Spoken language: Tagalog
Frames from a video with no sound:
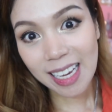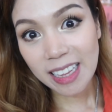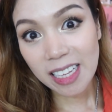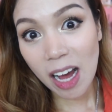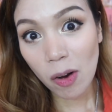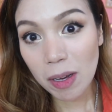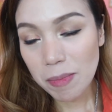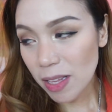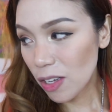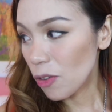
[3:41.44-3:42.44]
Excited na ako
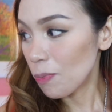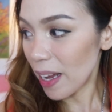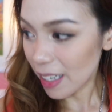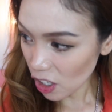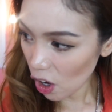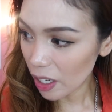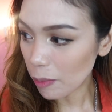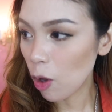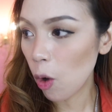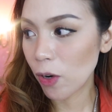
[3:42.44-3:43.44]
gamitin yung Panasonic
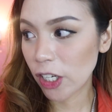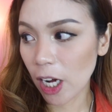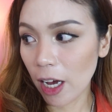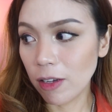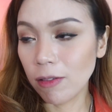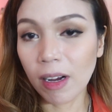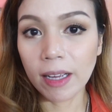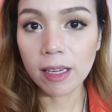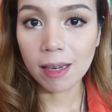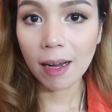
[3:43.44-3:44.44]
blower tsaka yung
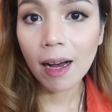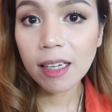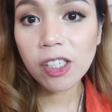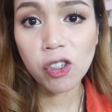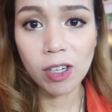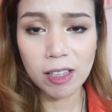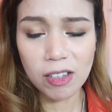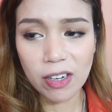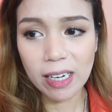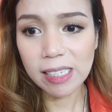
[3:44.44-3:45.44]
kanilang
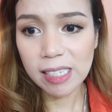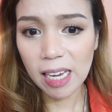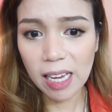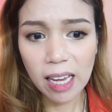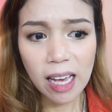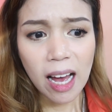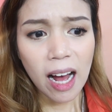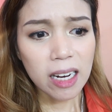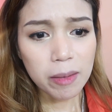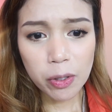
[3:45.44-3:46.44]
straightener kasi
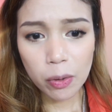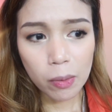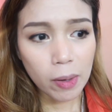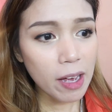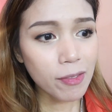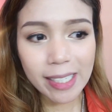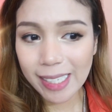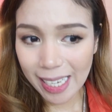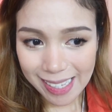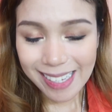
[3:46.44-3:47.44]
alam nyo, ever
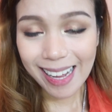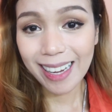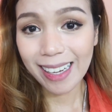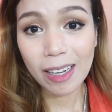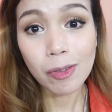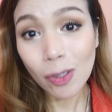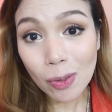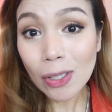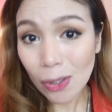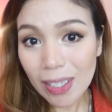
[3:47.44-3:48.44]
since talaga,
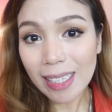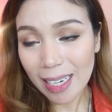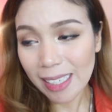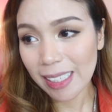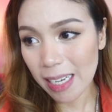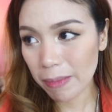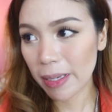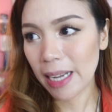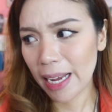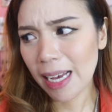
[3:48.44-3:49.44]
gustong gusto ko na talaga sila
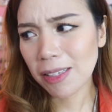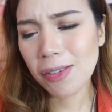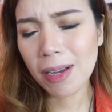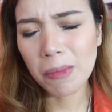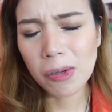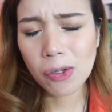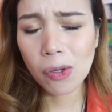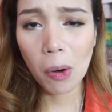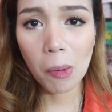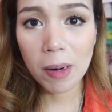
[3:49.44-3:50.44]
matry kasi sabi ko
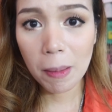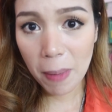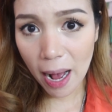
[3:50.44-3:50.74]
sobrang